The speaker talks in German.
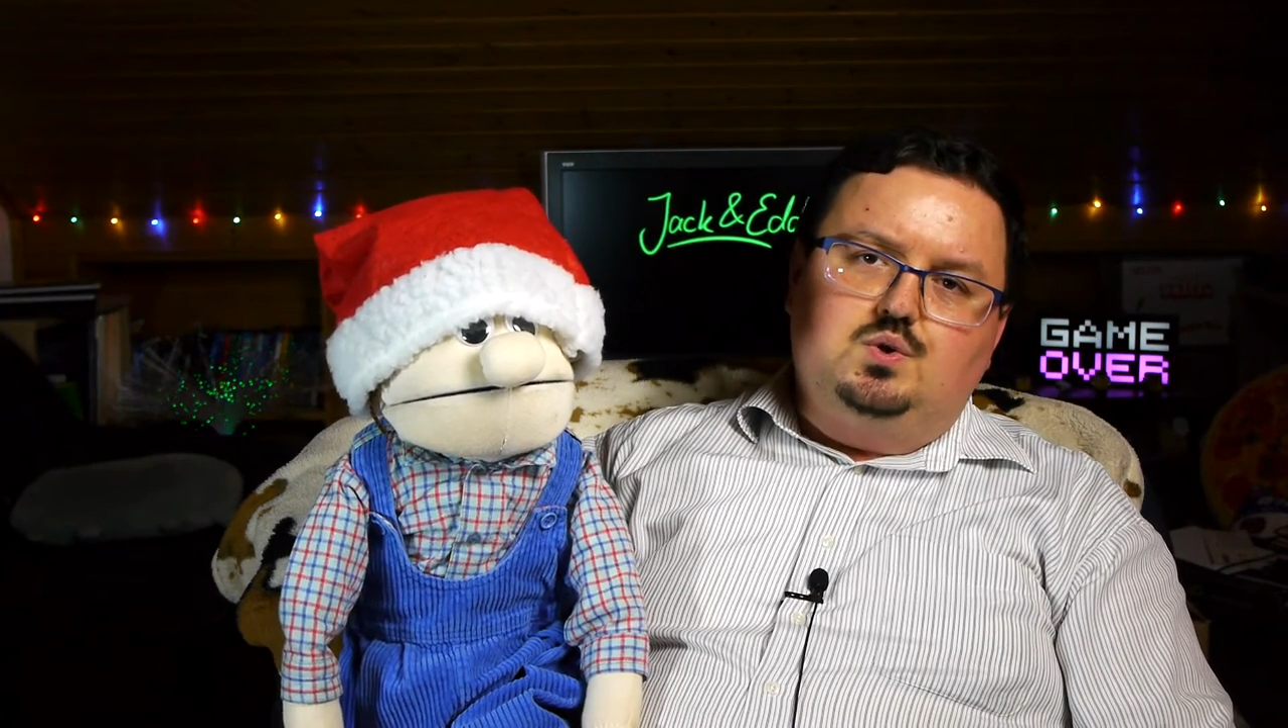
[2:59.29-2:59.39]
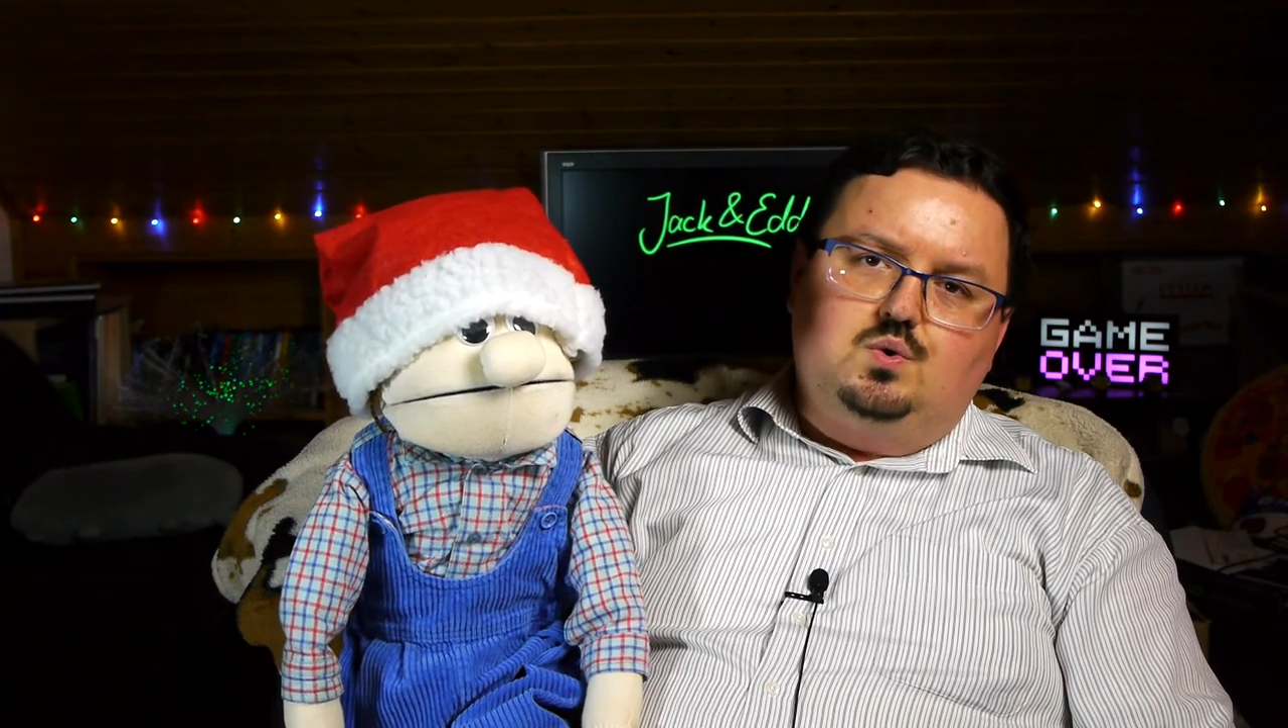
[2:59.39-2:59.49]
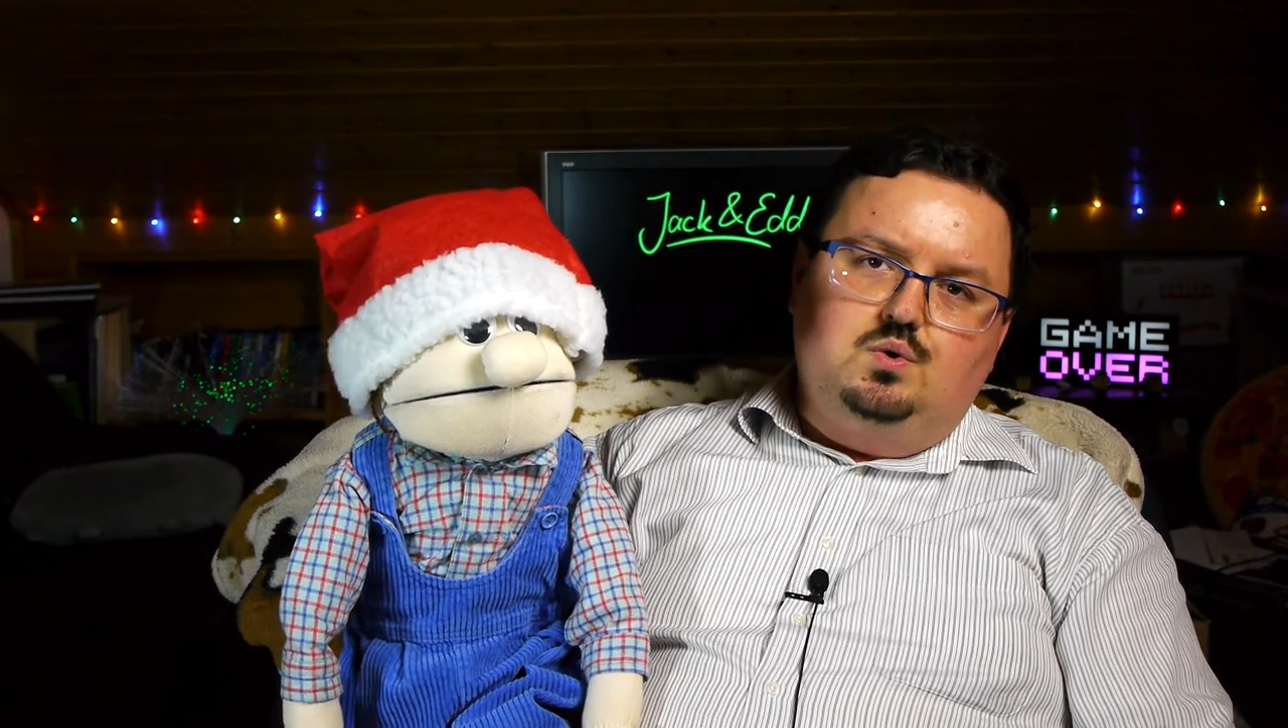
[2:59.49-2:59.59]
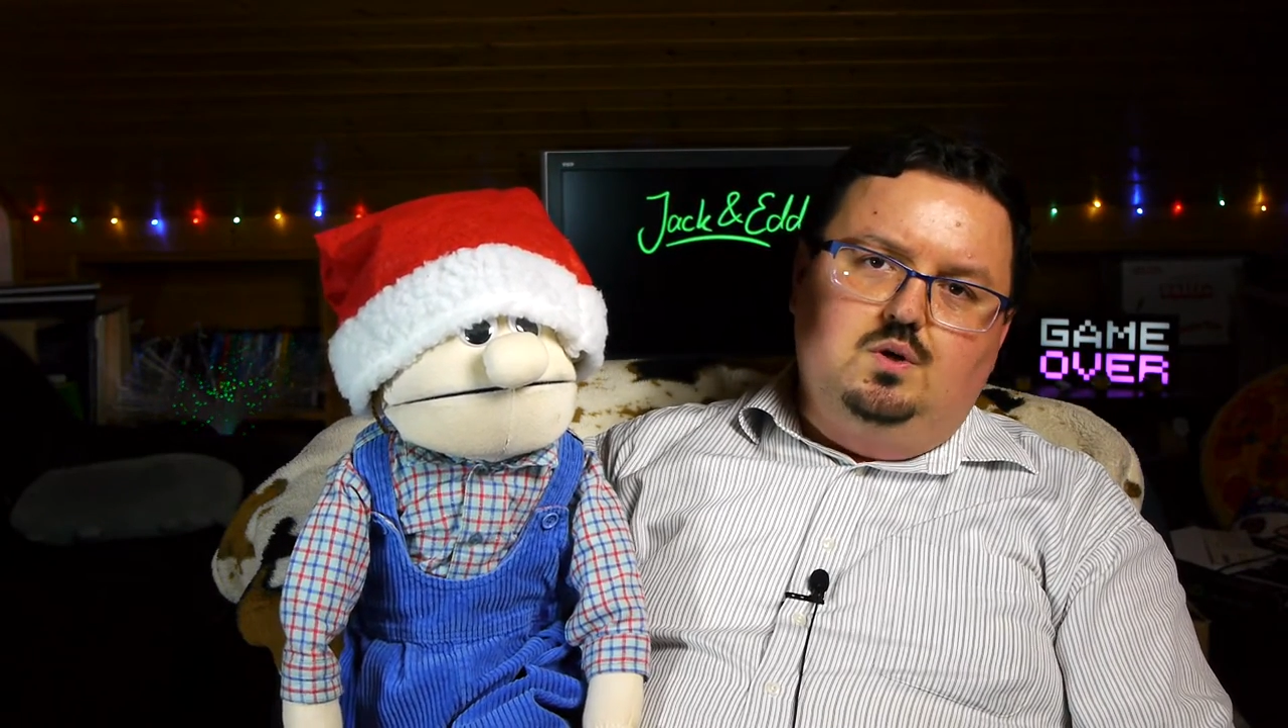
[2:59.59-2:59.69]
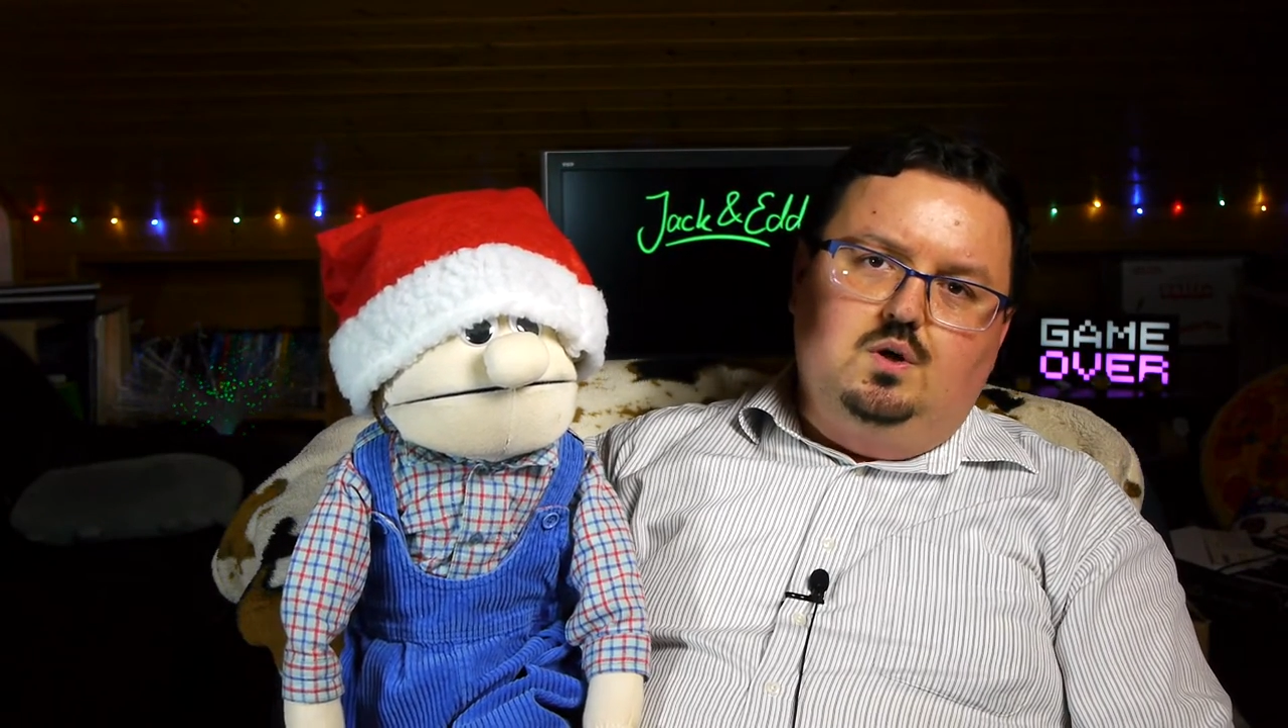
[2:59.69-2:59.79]

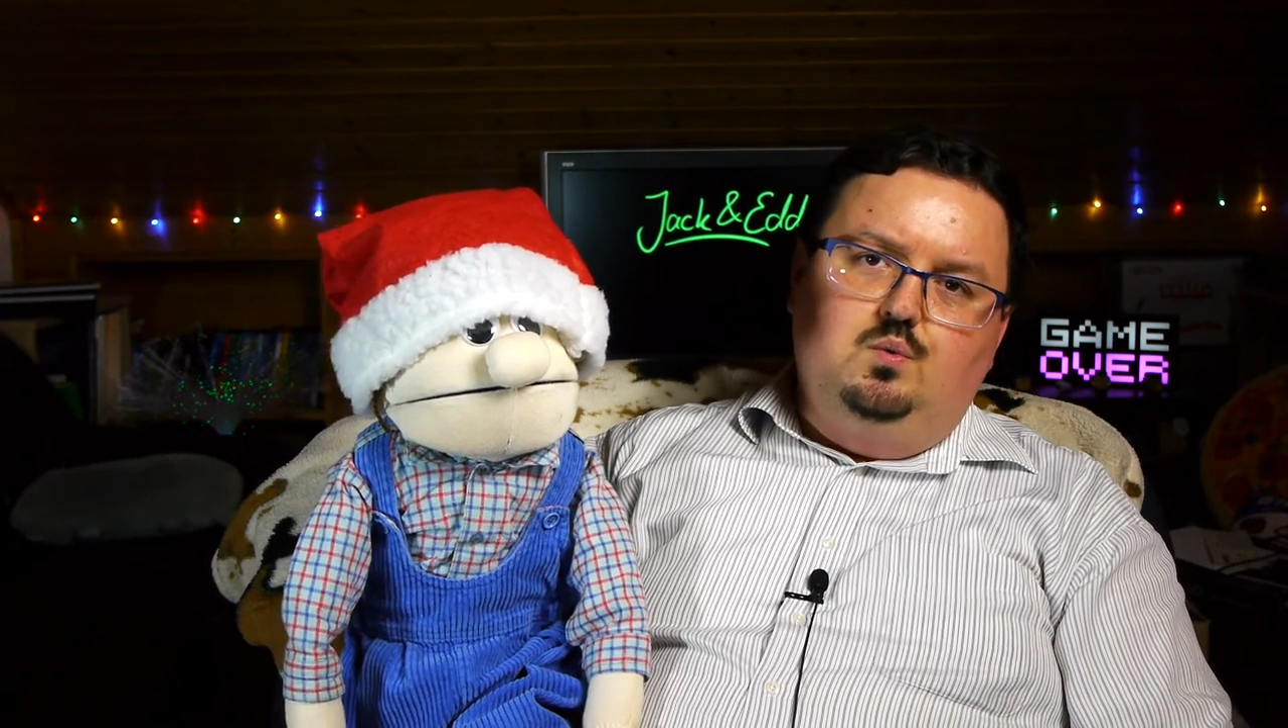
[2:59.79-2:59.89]
zurück nach